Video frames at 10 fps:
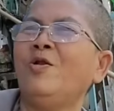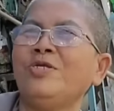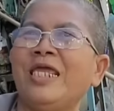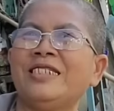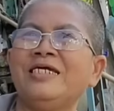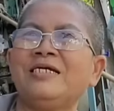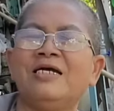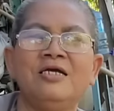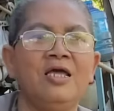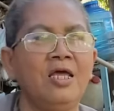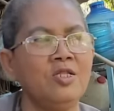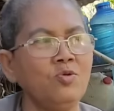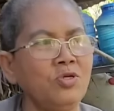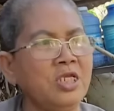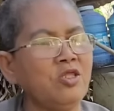nói nhẹ thế cần tao
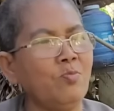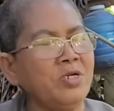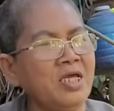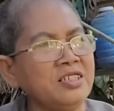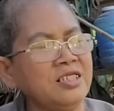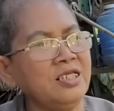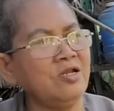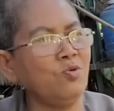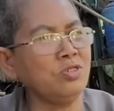nói vậy thôi bữa nay chị về núi